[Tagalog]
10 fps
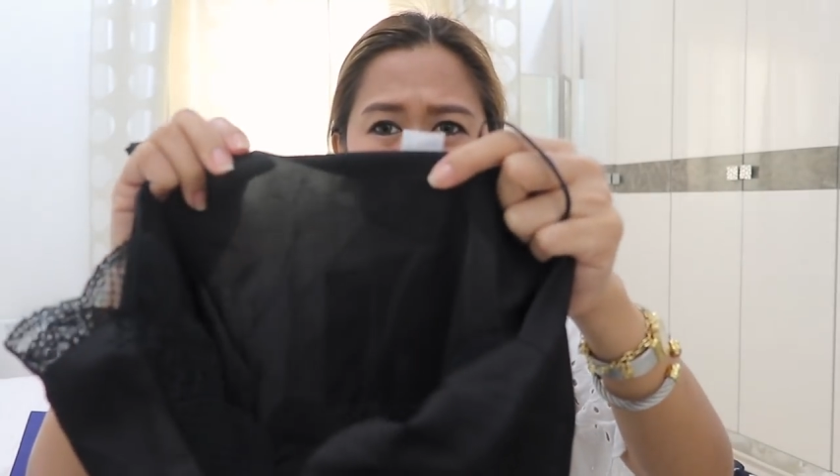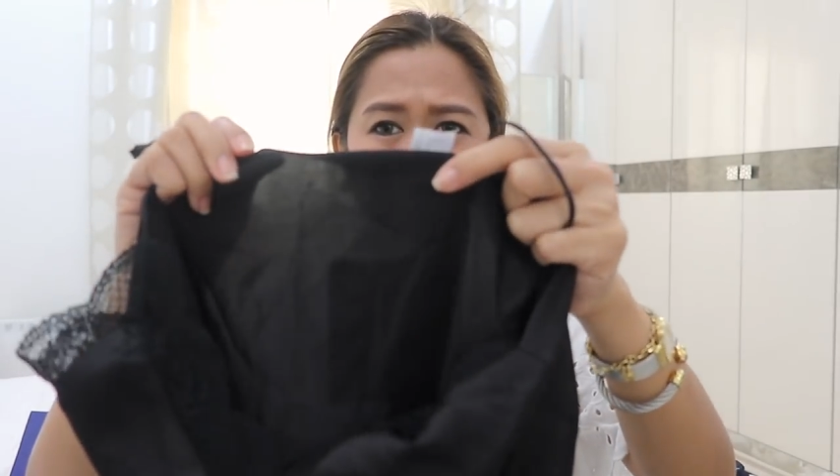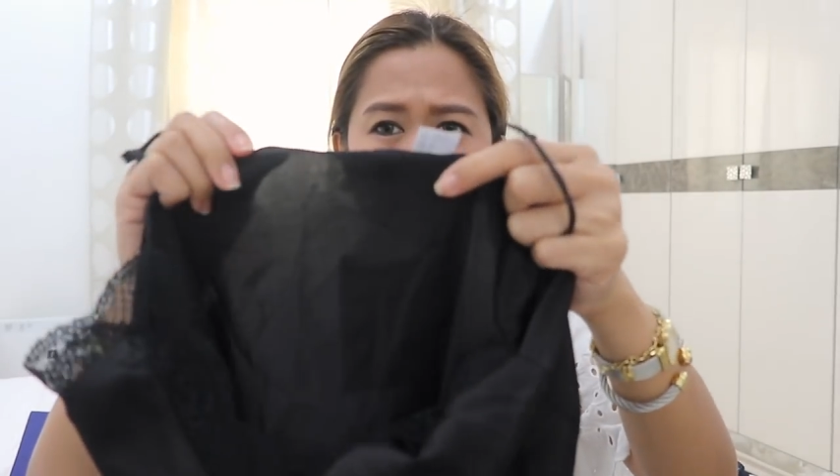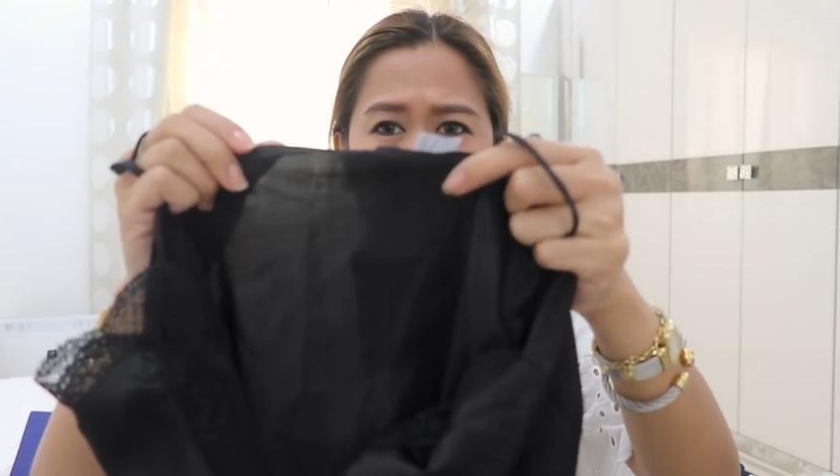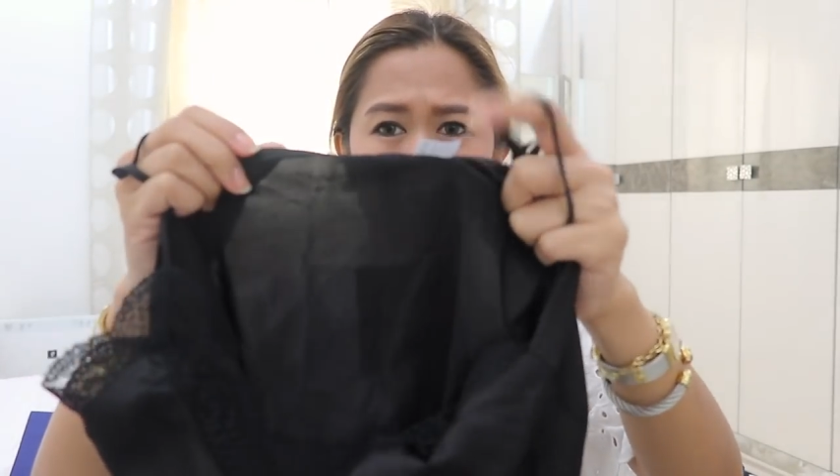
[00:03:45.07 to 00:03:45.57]

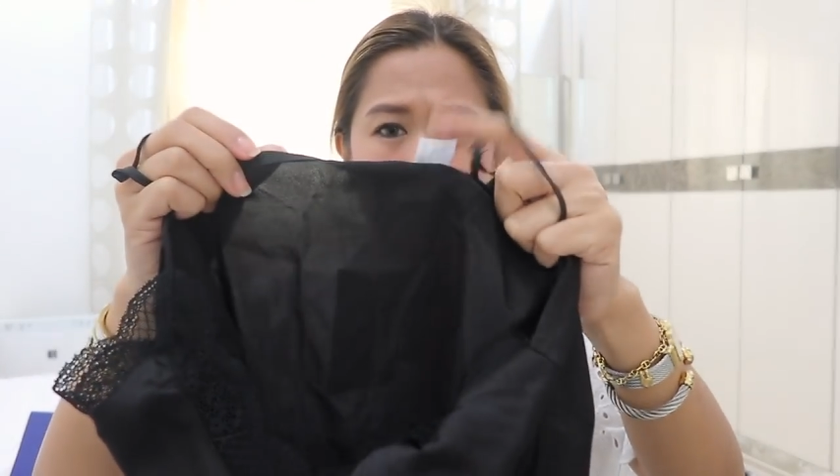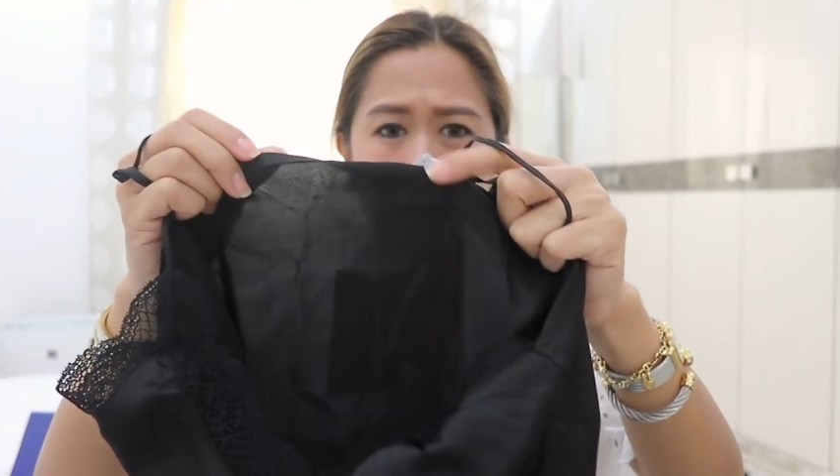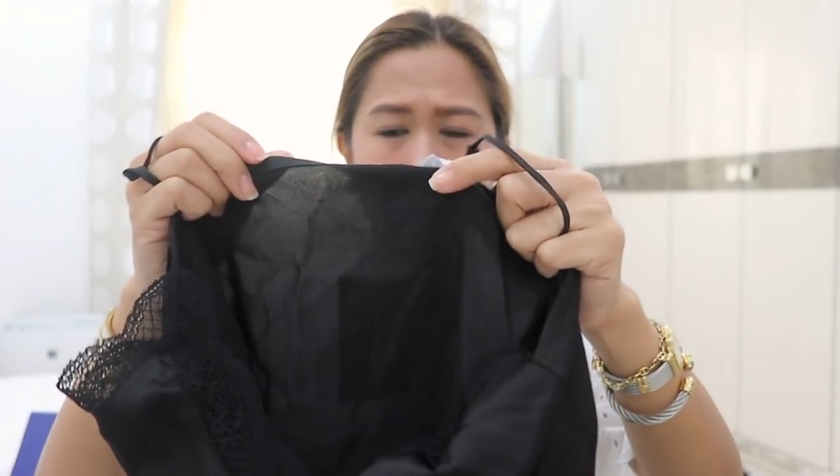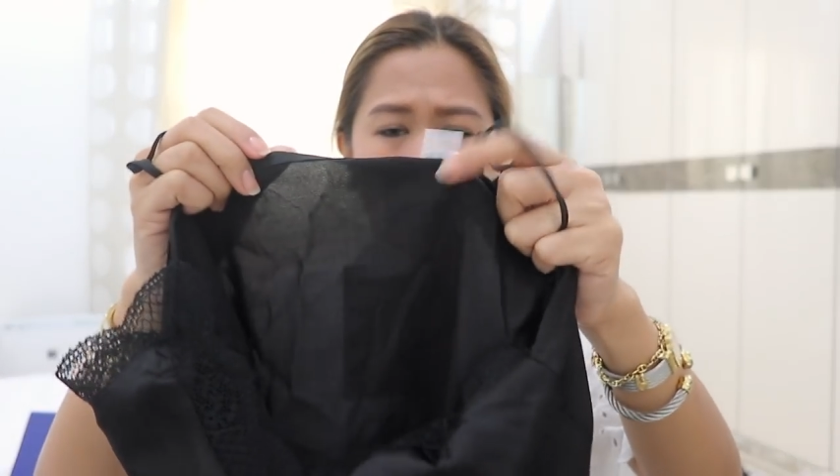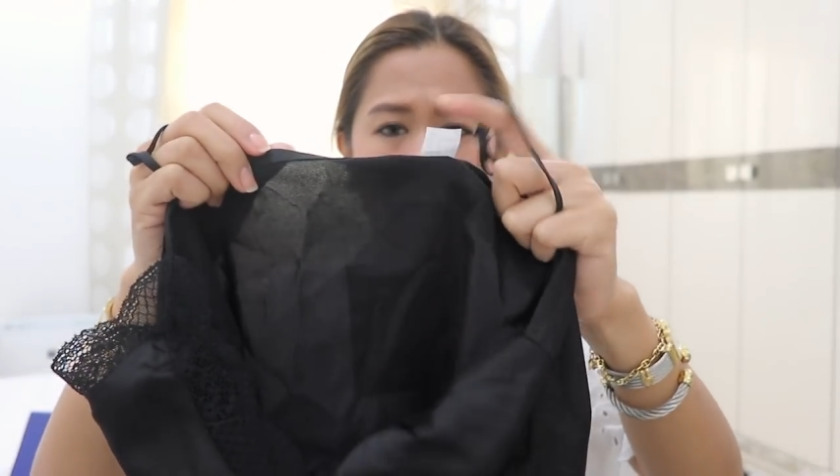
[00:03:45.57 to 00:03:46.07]

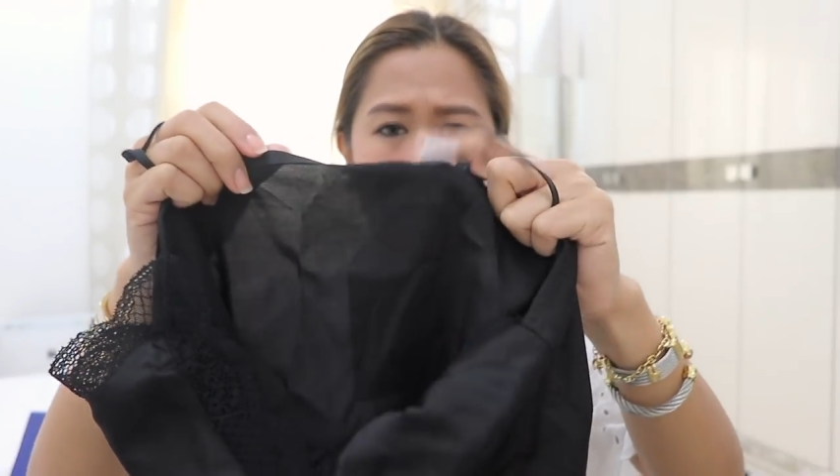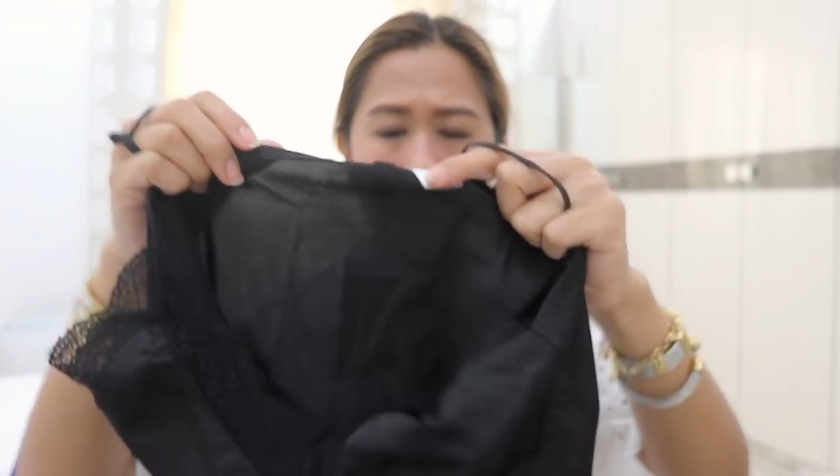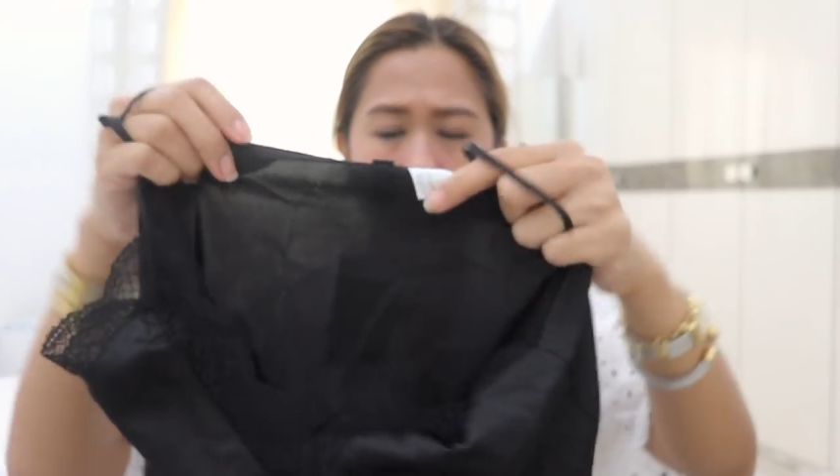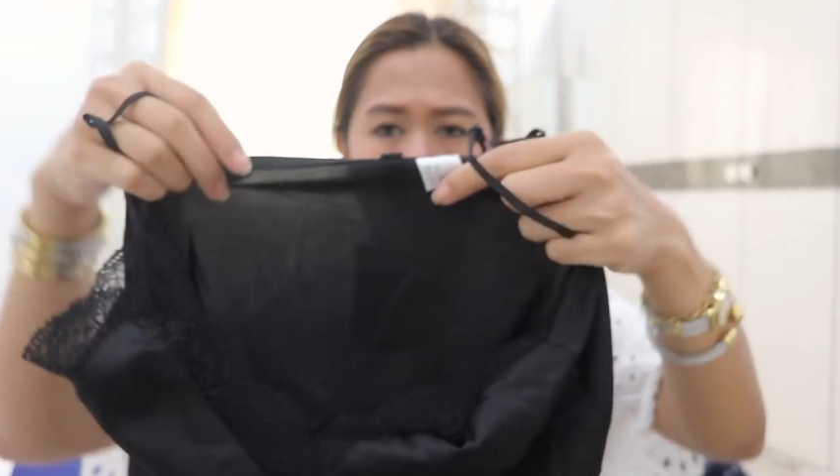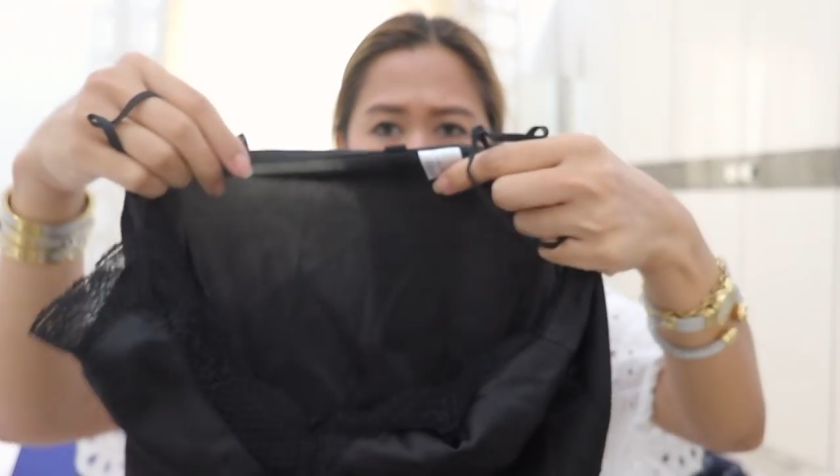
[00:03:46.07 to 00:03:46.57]

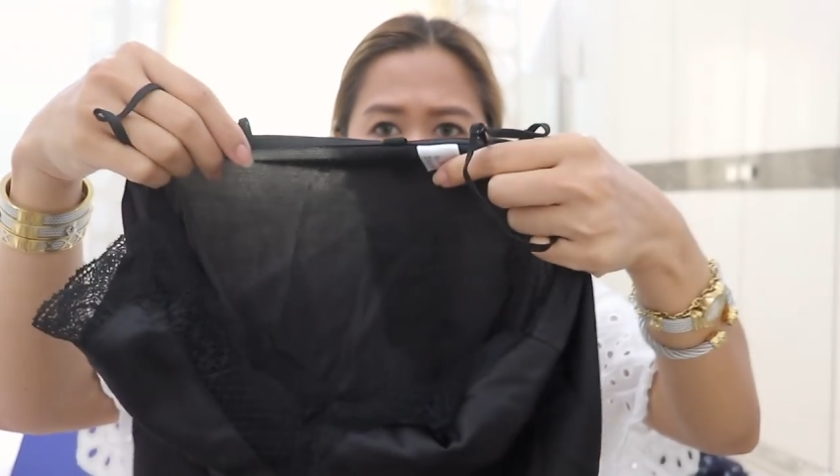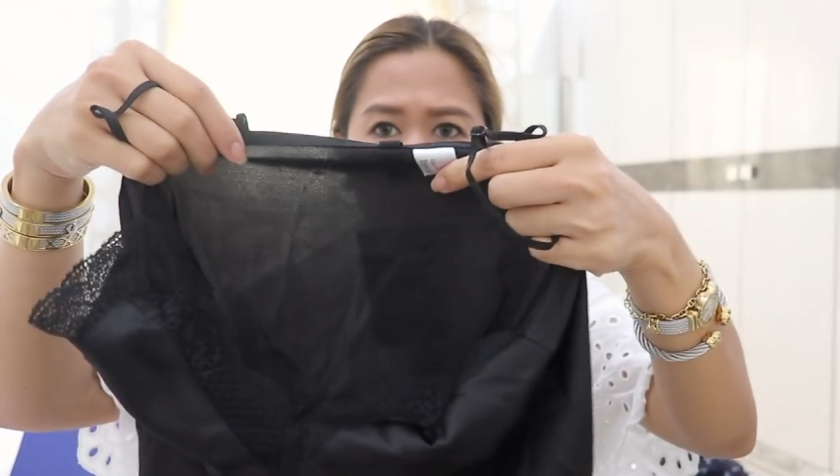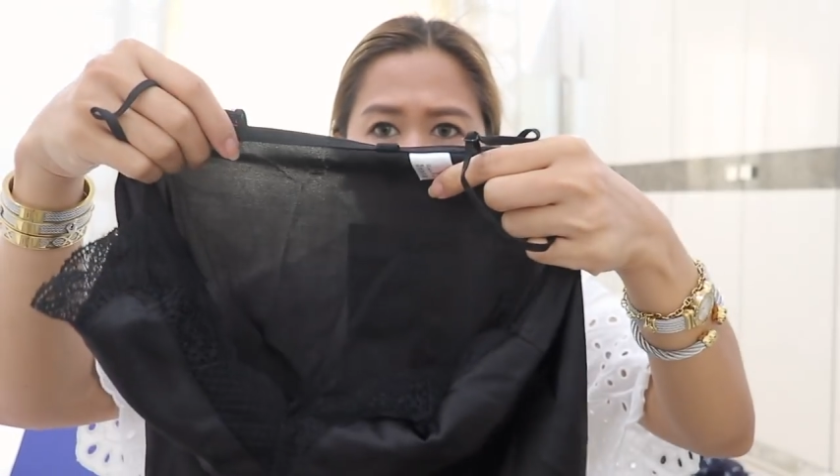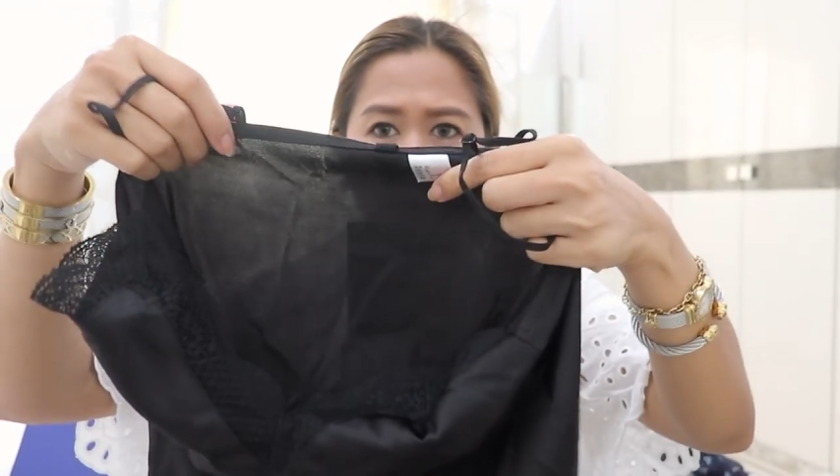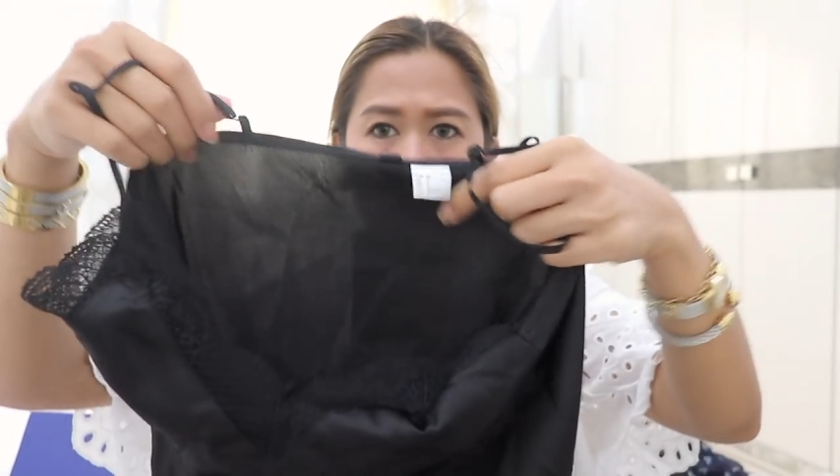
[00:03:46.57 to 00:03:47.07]

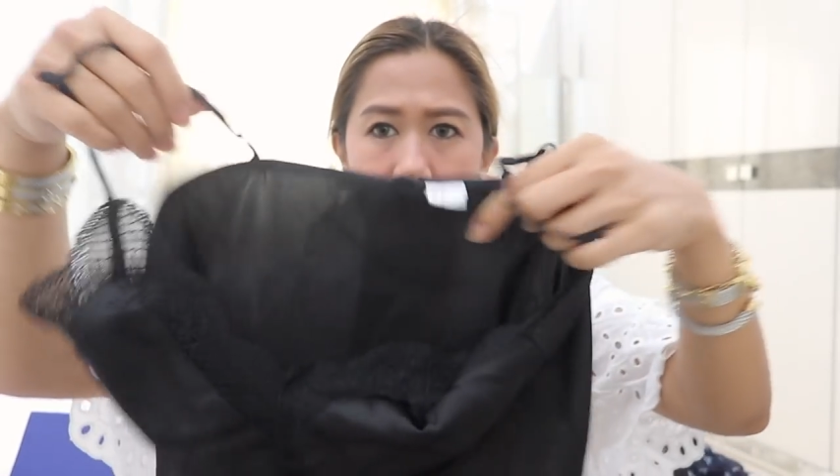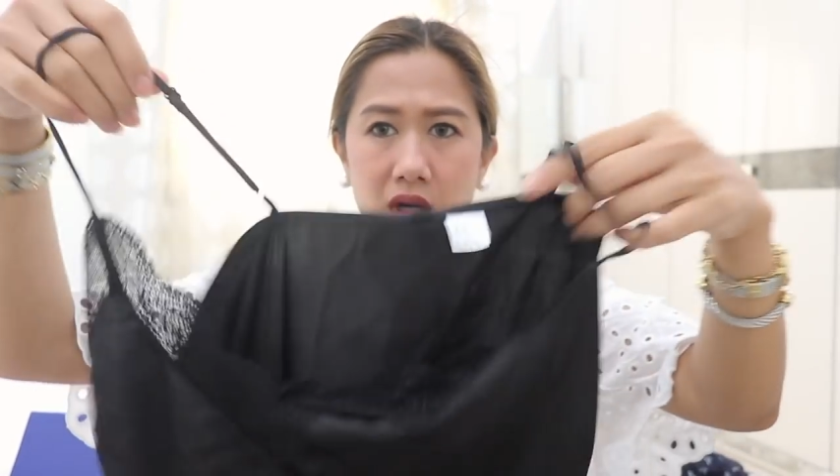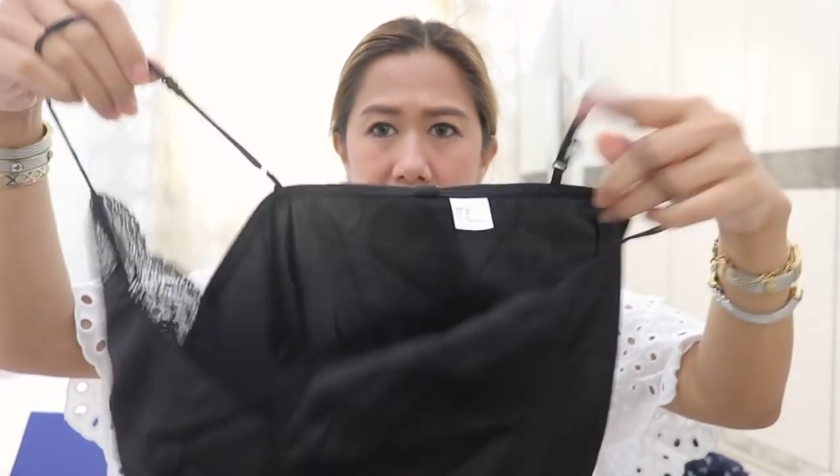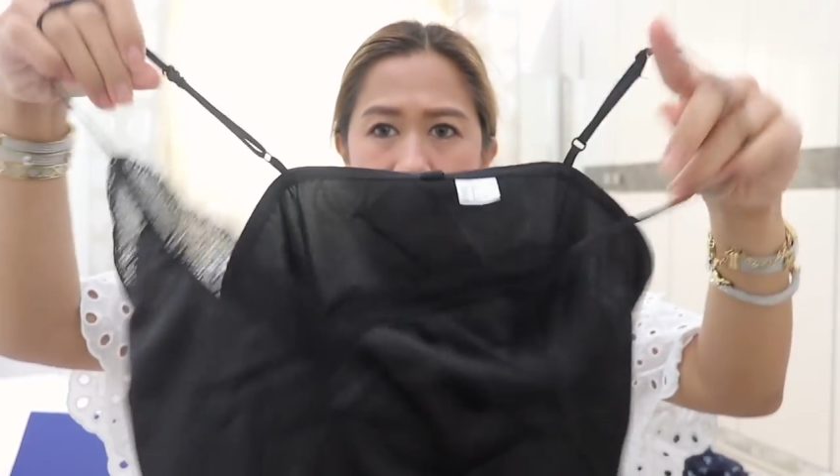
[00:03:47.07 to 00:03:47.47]
34.